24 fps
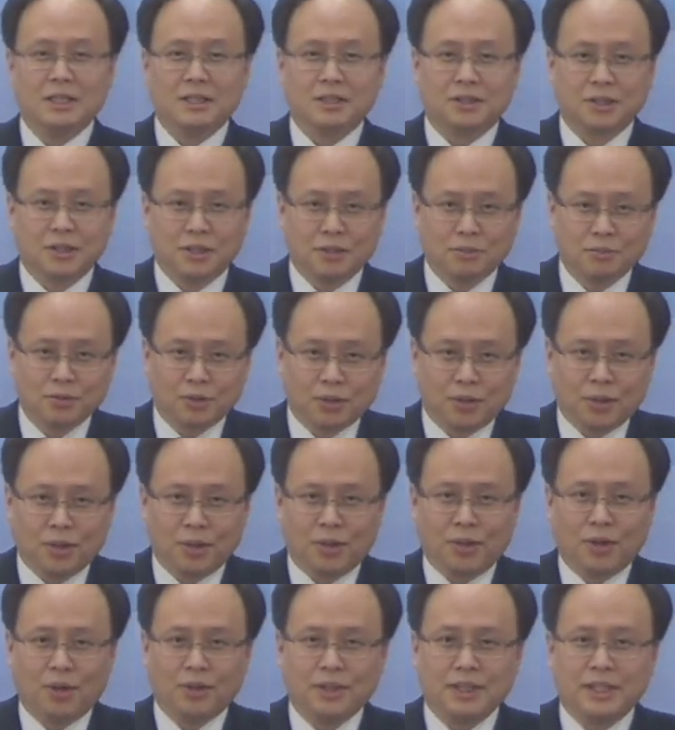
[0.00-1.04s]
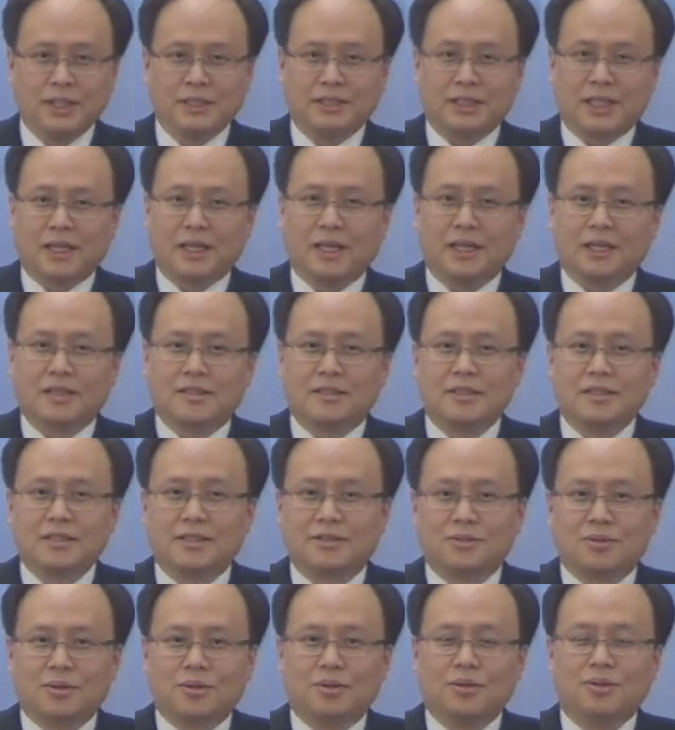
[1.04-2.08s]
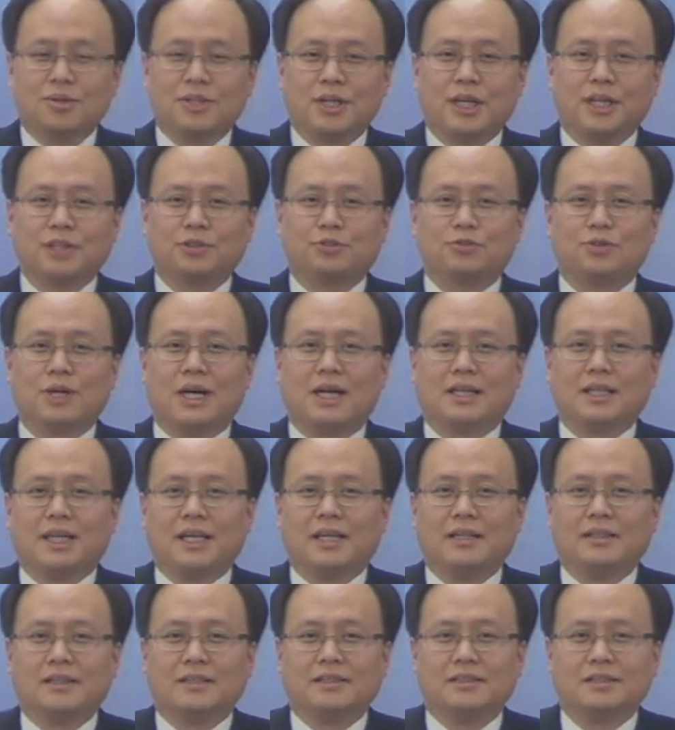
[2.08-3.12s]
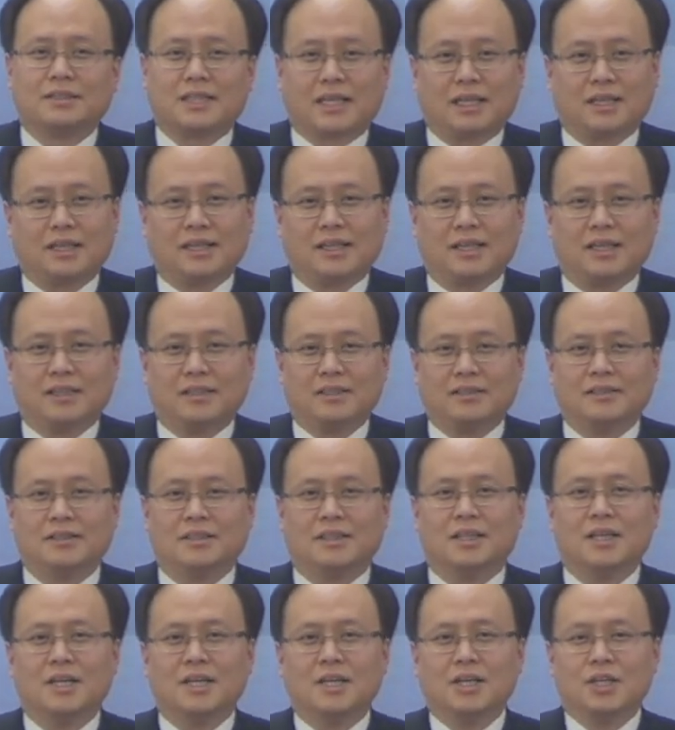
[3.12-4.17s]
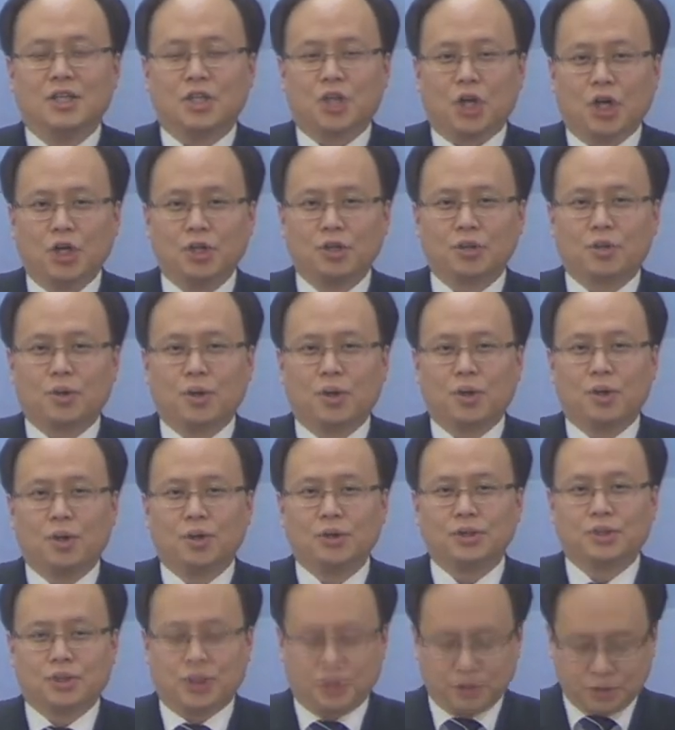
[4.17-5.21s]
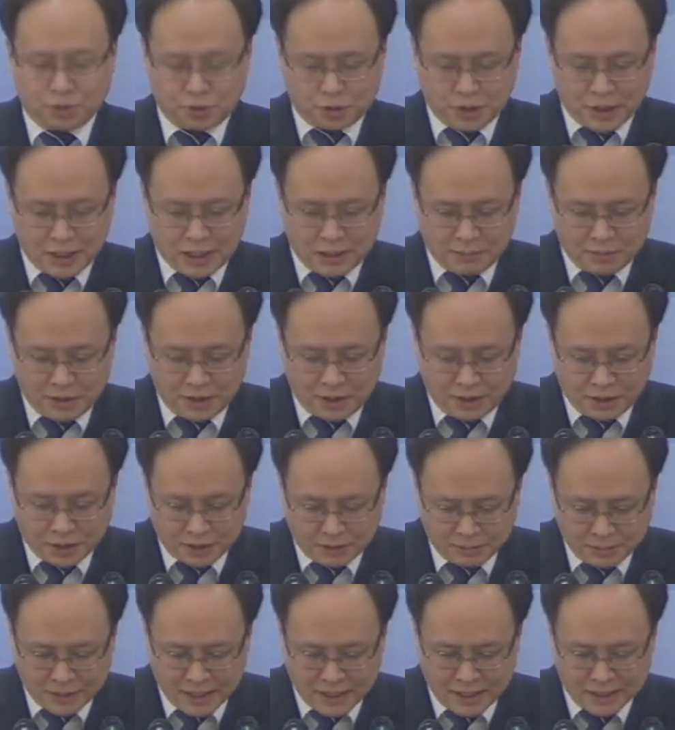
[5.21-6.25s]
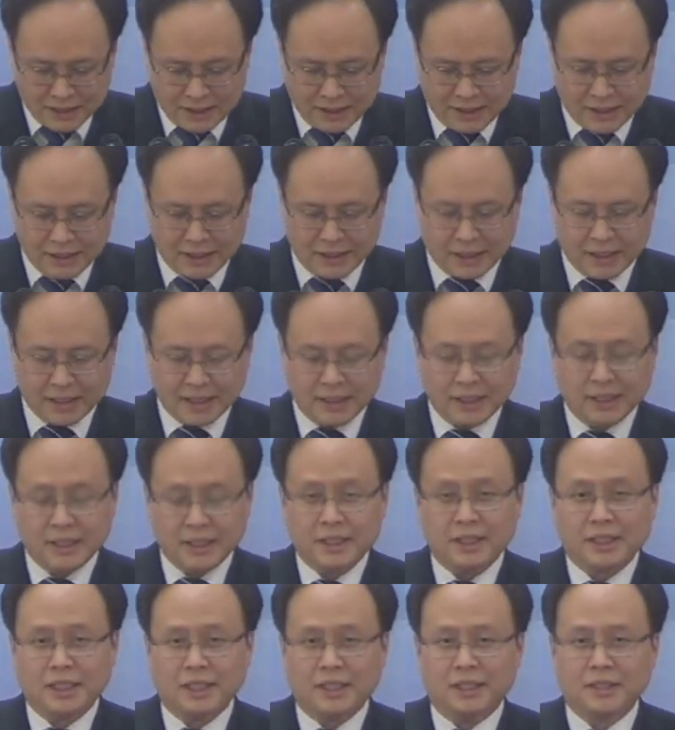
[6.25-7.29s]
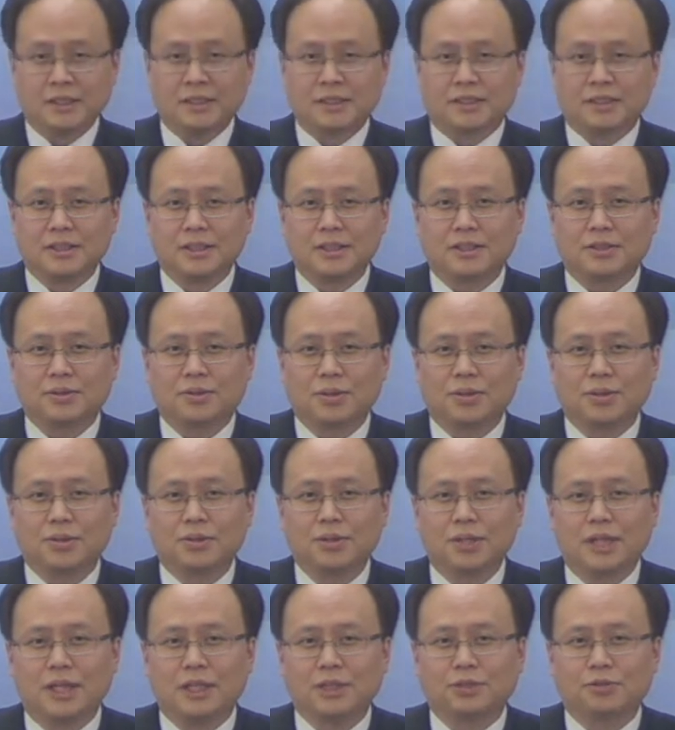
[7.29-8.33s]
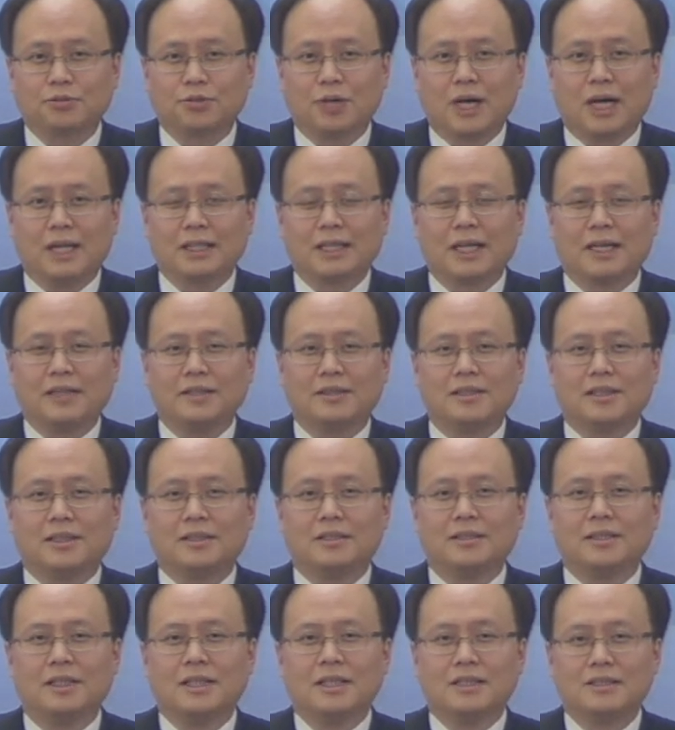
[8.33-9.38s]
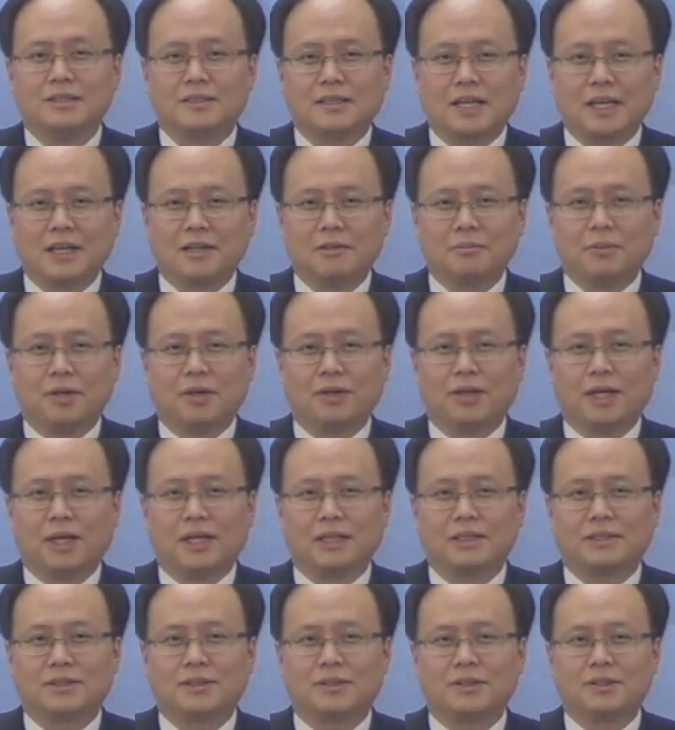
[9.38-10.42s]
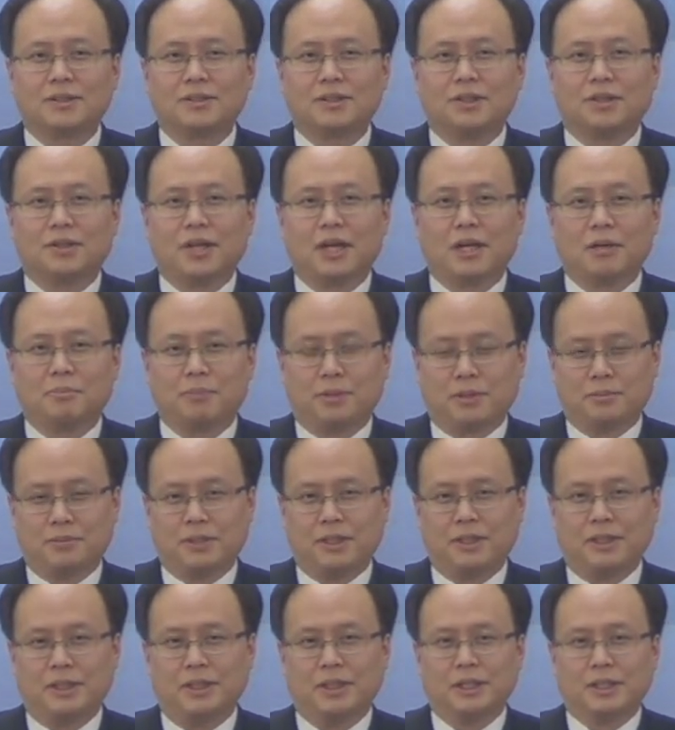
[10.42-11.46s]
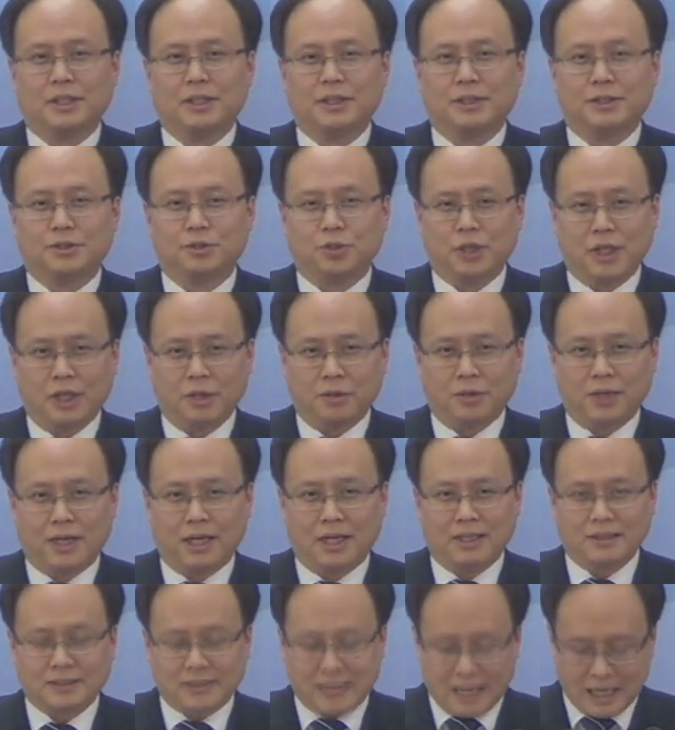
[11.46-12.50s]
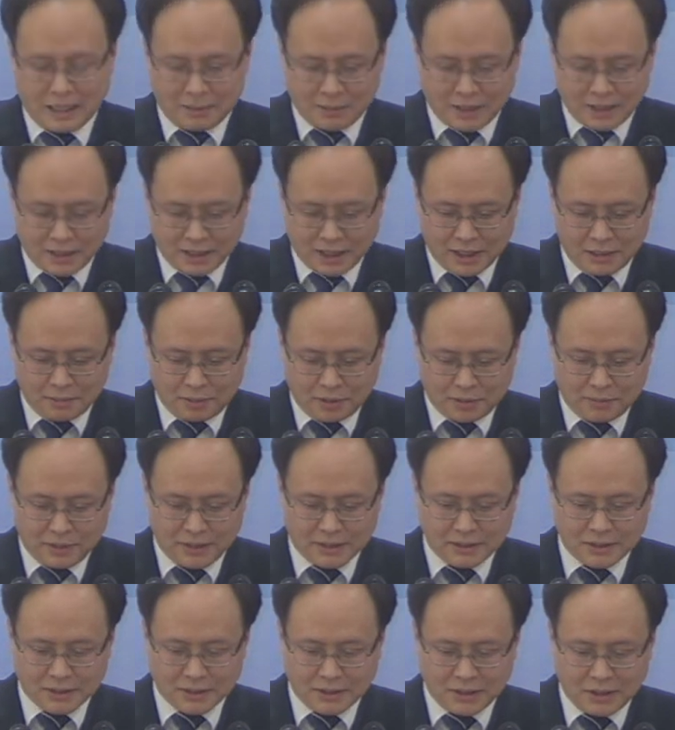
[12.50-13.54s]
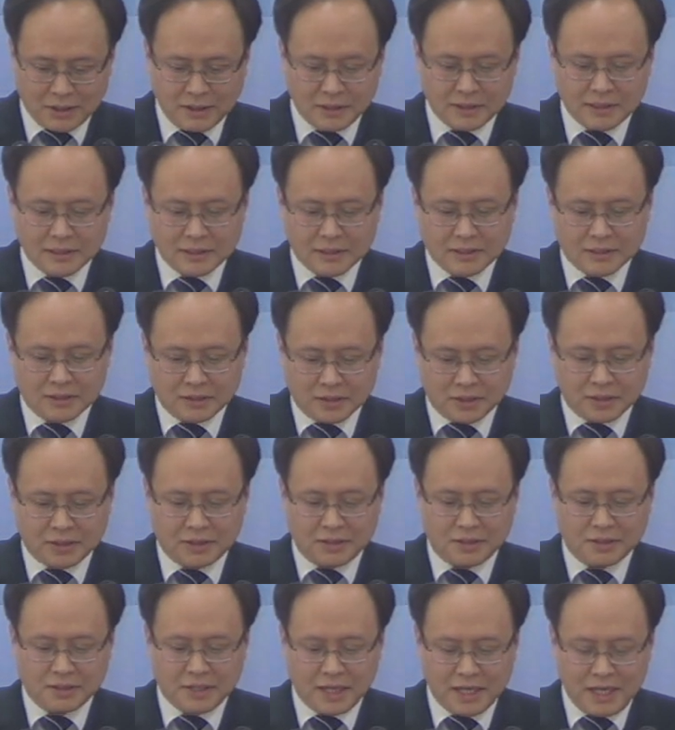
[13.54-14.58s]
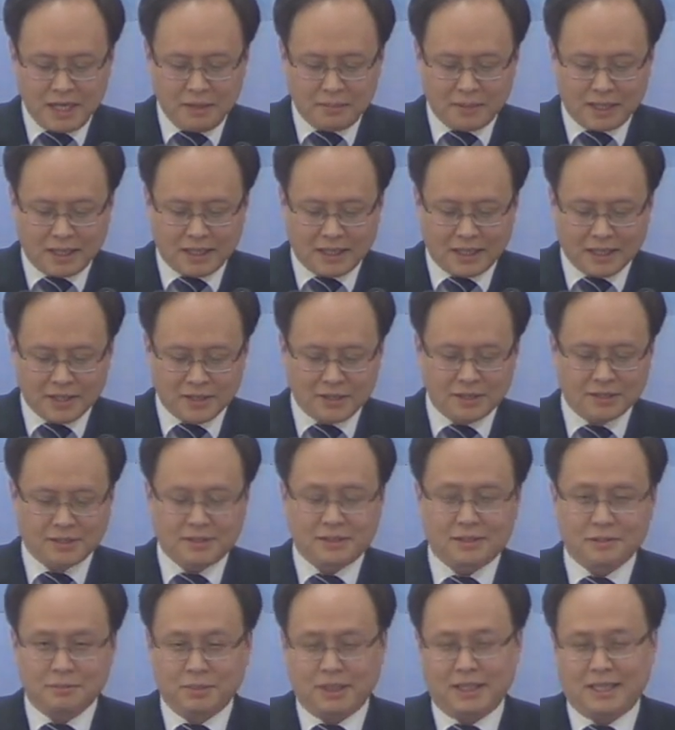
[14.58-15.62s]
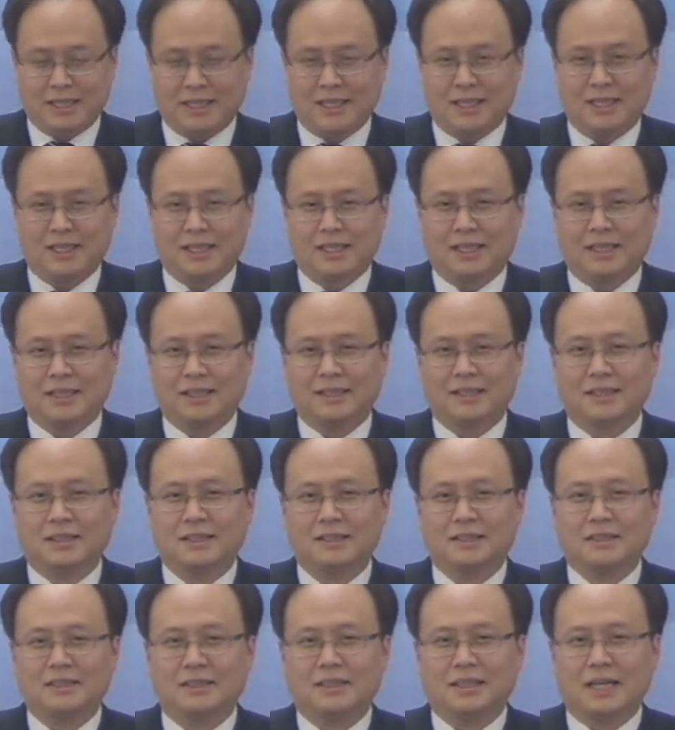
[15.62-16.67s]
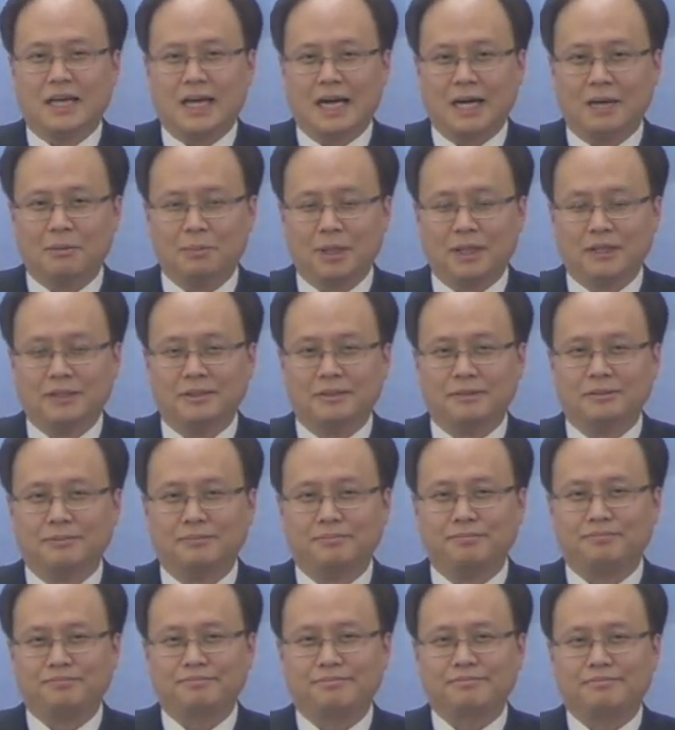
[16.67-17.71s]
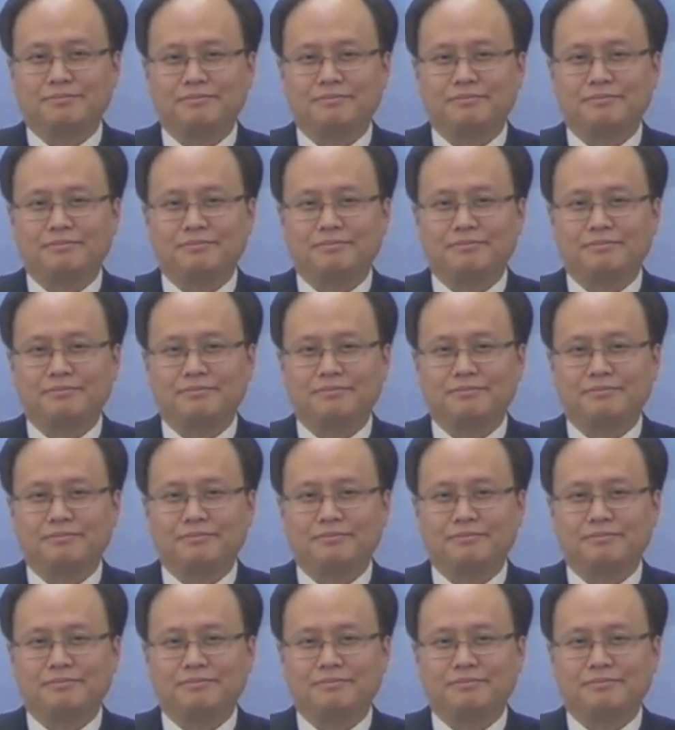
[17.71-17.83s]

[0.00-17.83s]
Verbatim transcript: 그러므로 이제 그리스도 예수 안에 있는 자에게는 결코 정죄함이 없나니 이는 그리스도 예수 안에 있는 생명의 성령의 법이 죄와 사망의 법에서 너를 해방하였습니다. 아멘.